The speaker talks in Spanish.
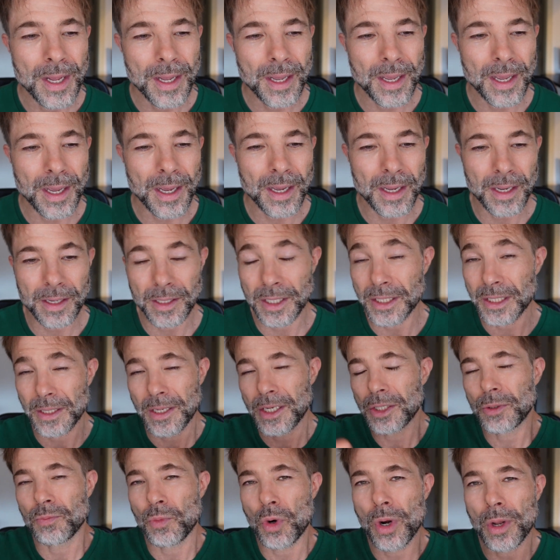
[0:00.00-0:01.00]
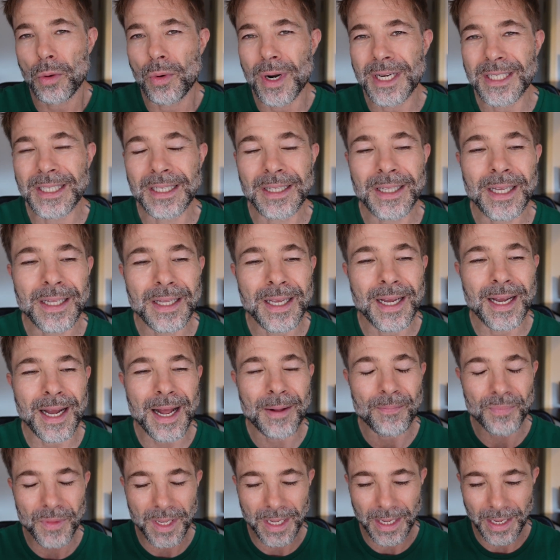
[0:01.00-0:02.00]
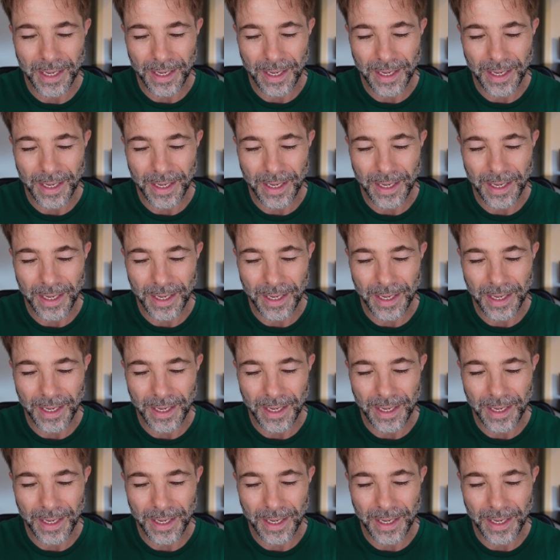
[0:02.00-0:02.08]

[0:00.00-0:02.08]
es, es, molécula sintética,